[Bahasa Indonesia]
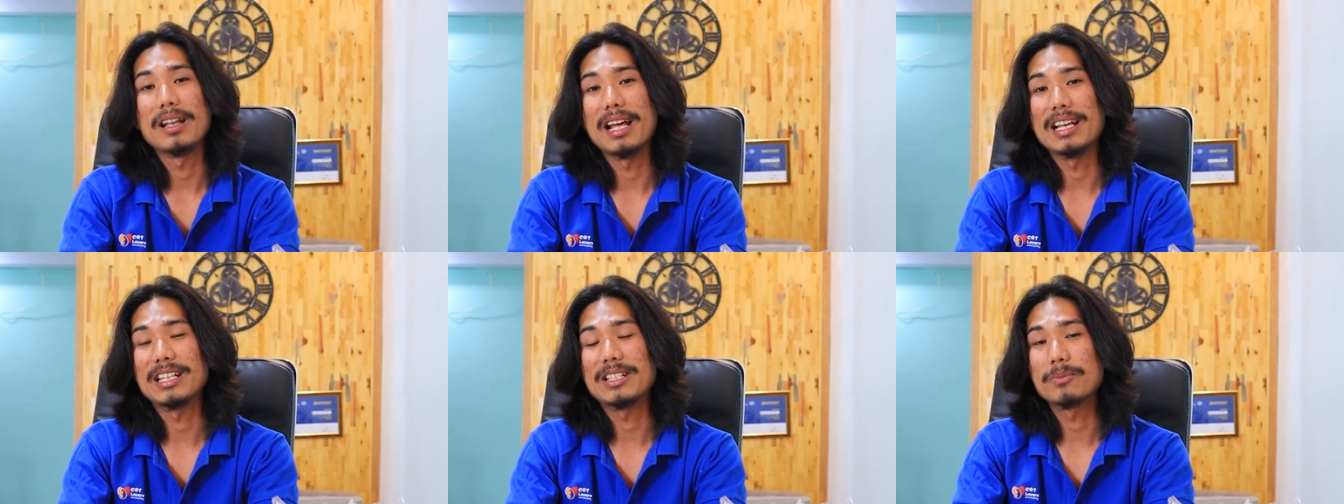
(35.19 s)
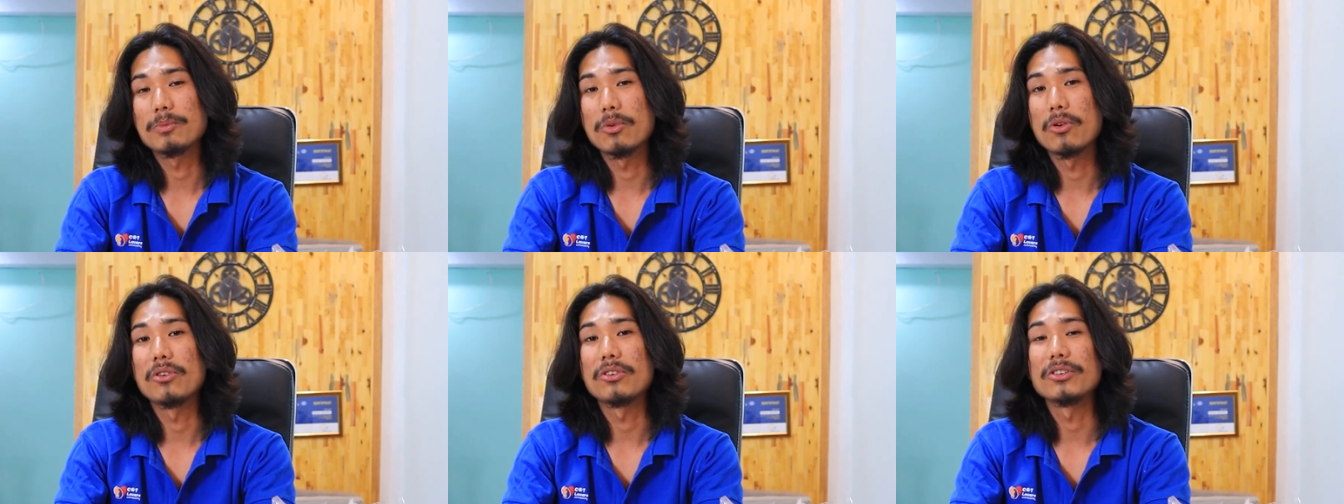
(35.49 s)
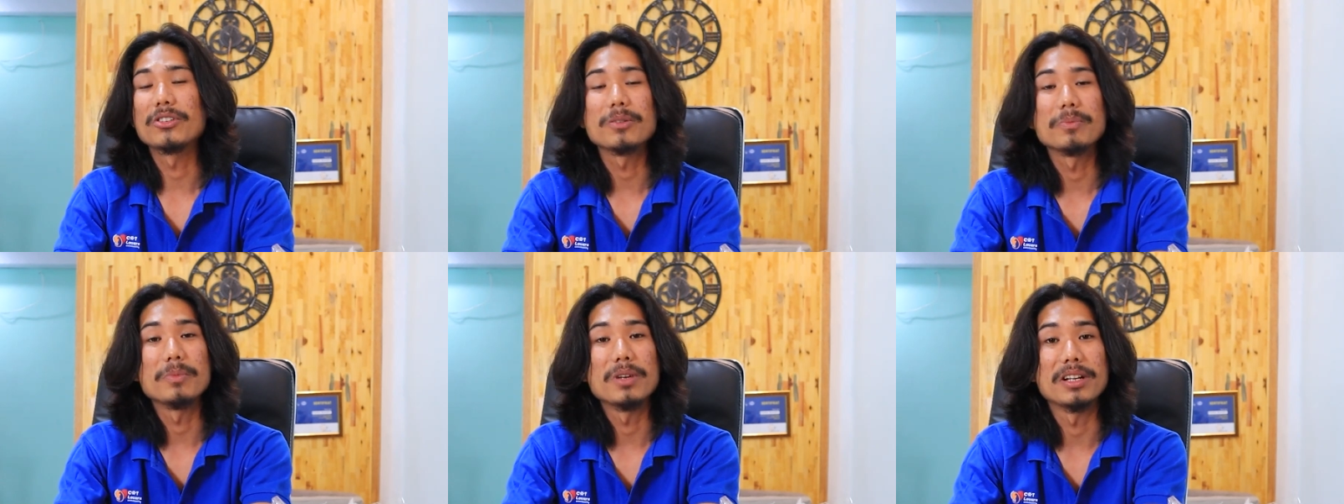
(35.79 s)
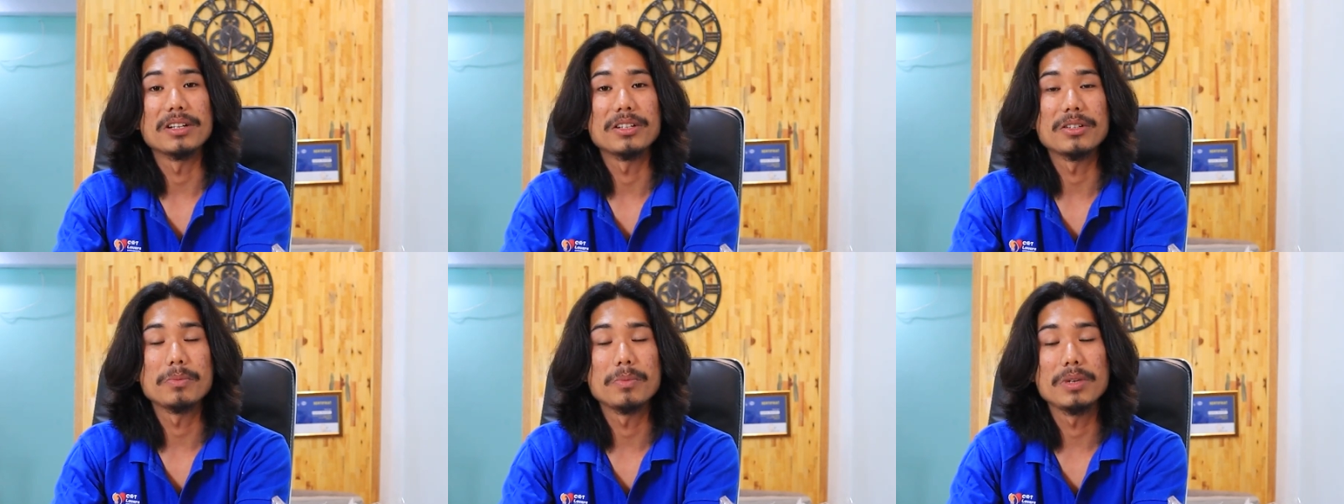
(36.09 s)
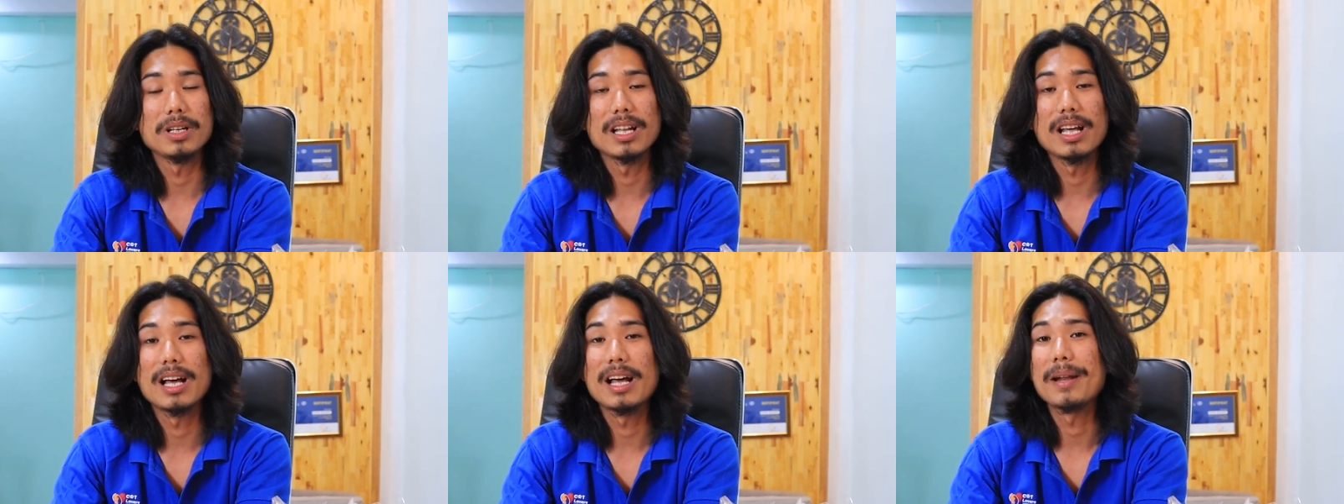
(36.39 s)
Last Mall 99
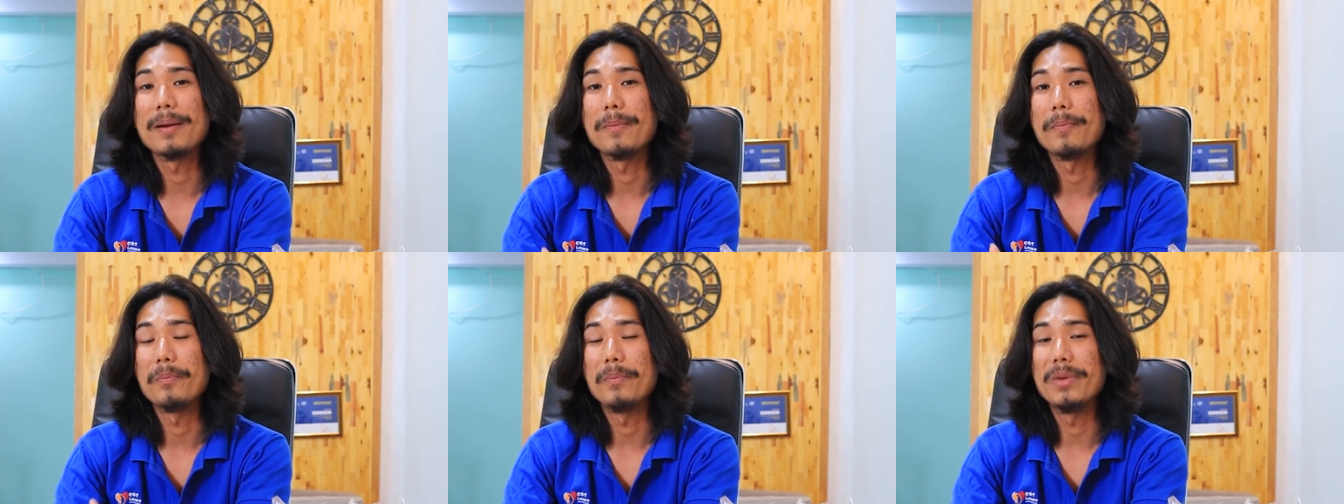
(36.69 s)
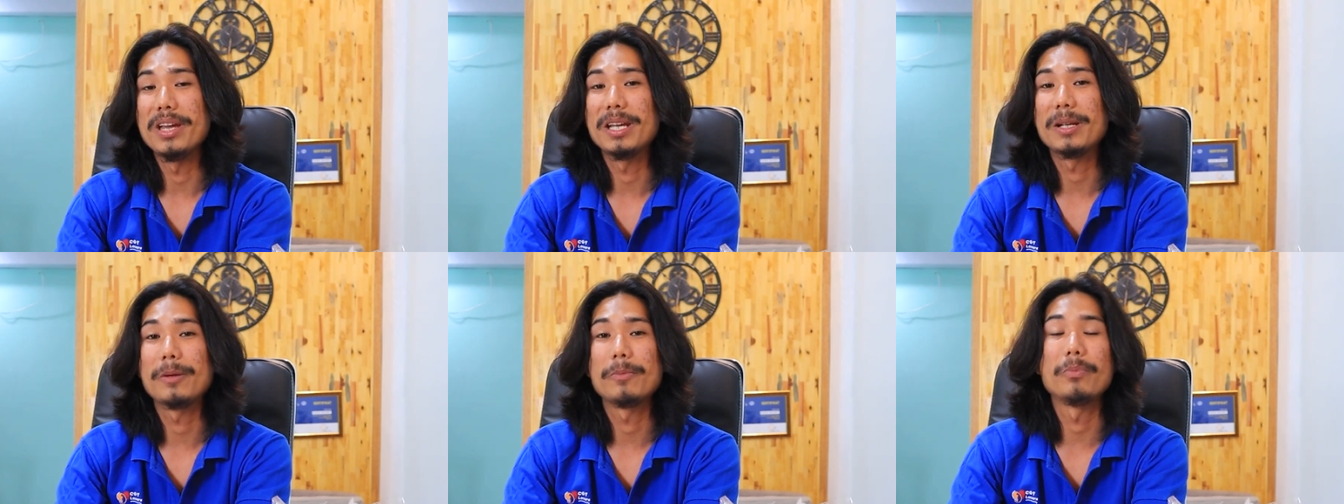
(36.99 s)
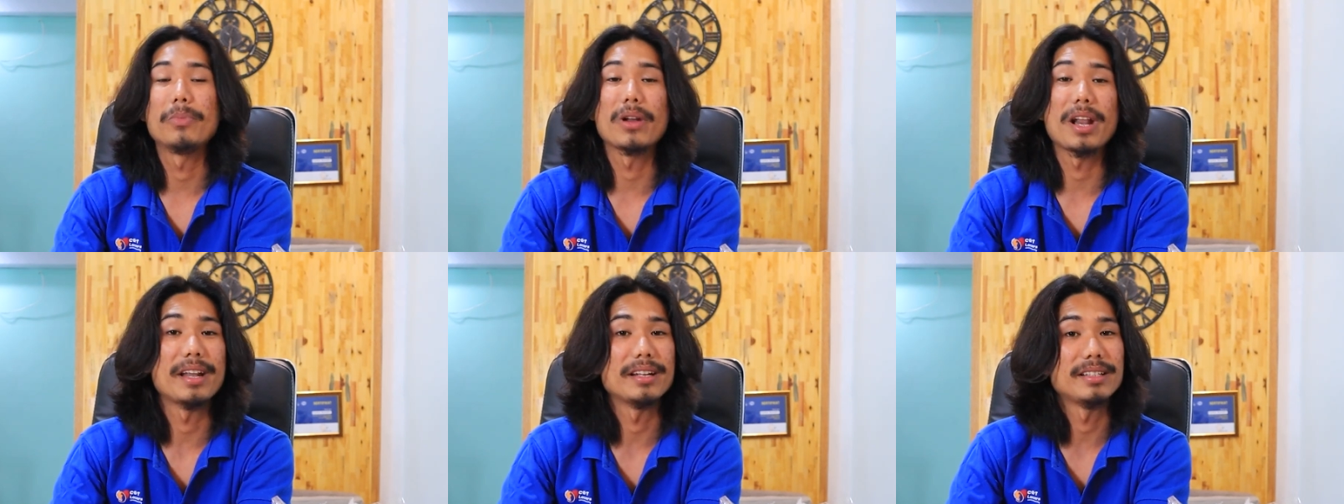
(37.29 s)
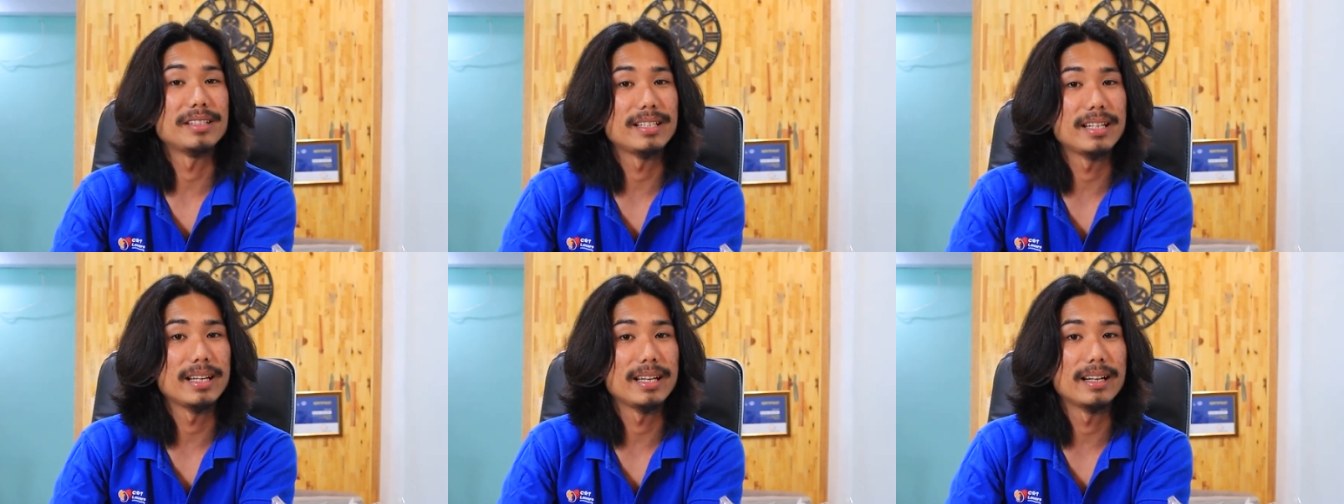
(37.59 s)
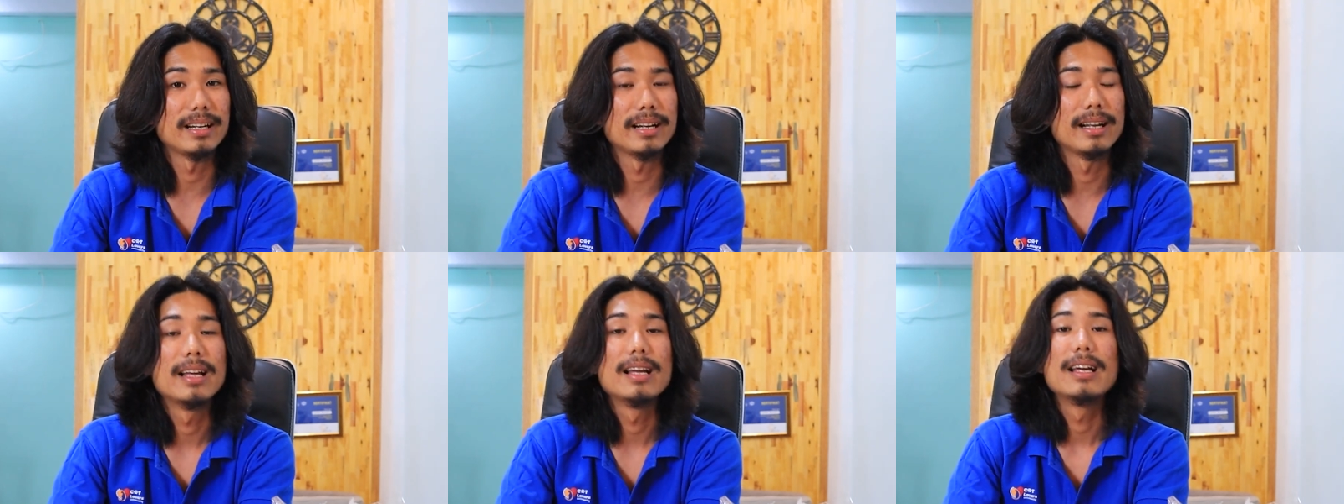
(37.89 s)
Big Brand
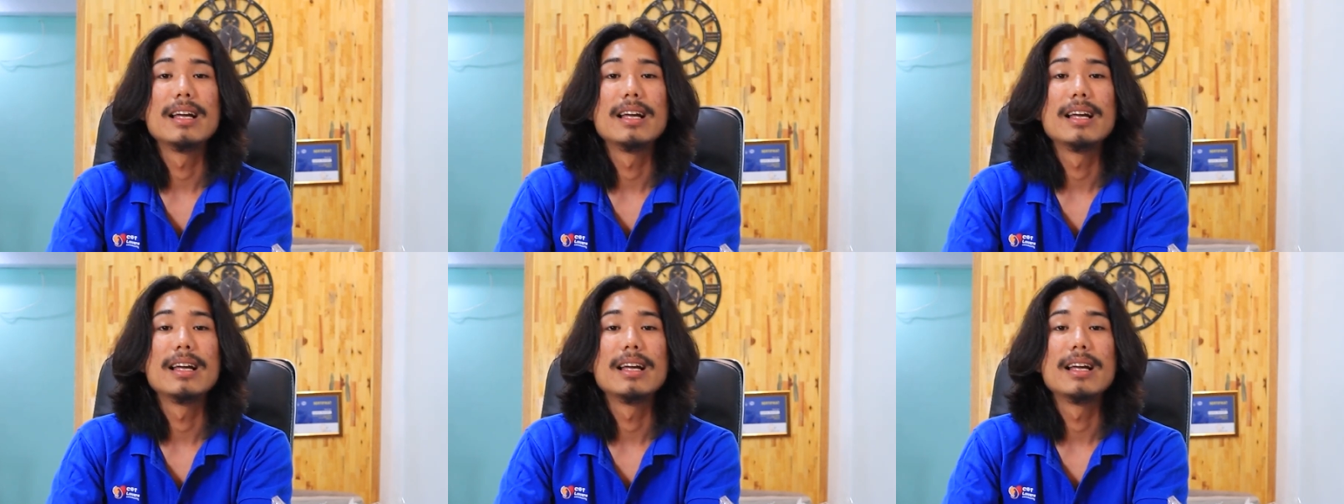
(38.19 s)
Sale.